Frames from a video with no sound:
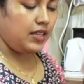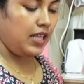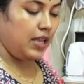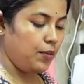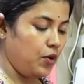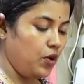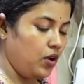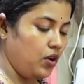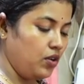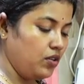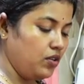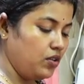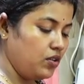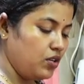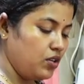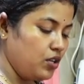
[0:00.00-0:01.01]
দেব
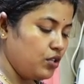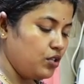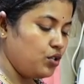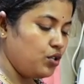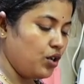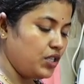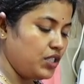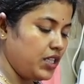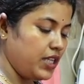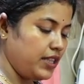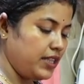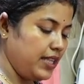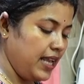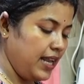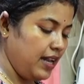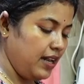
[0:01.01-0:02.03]
সর্ষের
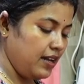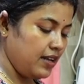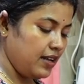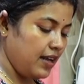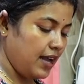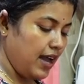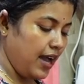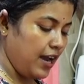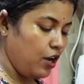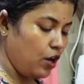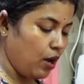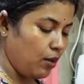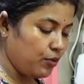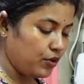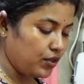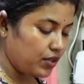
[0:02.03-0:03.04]
তেল আর
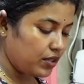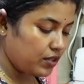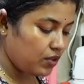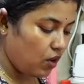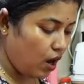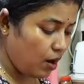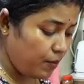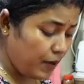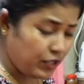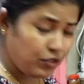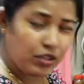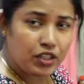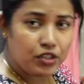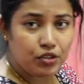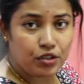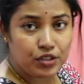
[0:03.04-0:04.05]
লবণ অল্প
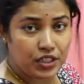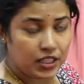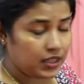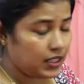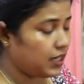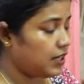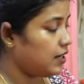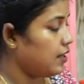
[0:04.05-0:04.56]
একটুখানি সর্ষের তেল